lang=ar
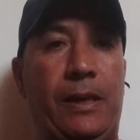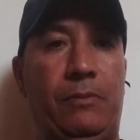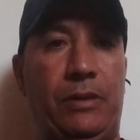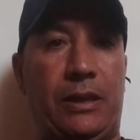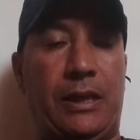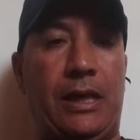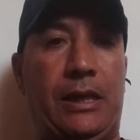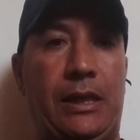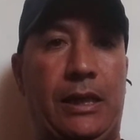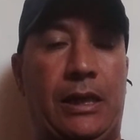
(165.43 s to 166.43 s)

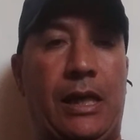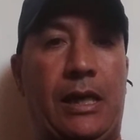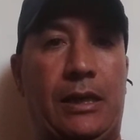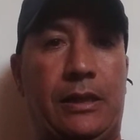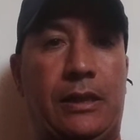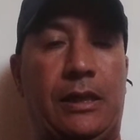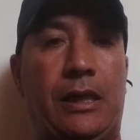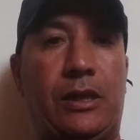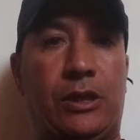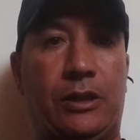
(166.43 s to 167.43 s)
بالتالي كانت
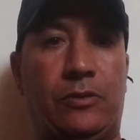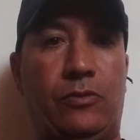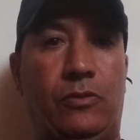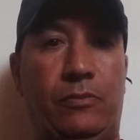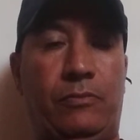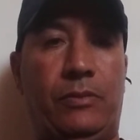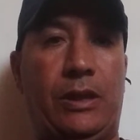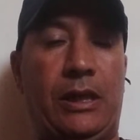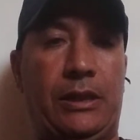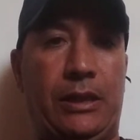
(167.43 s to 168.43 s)
أنشطتهم
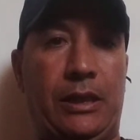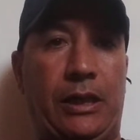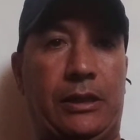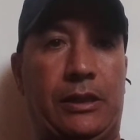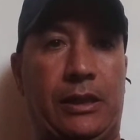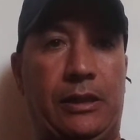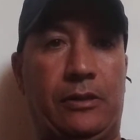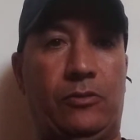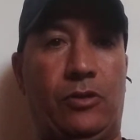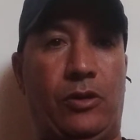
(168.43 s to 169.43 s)
هذه الاقتصادية
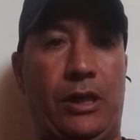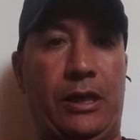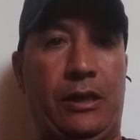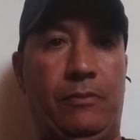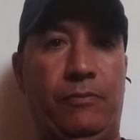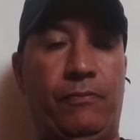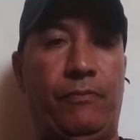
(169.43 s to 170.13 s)
تدر عليهم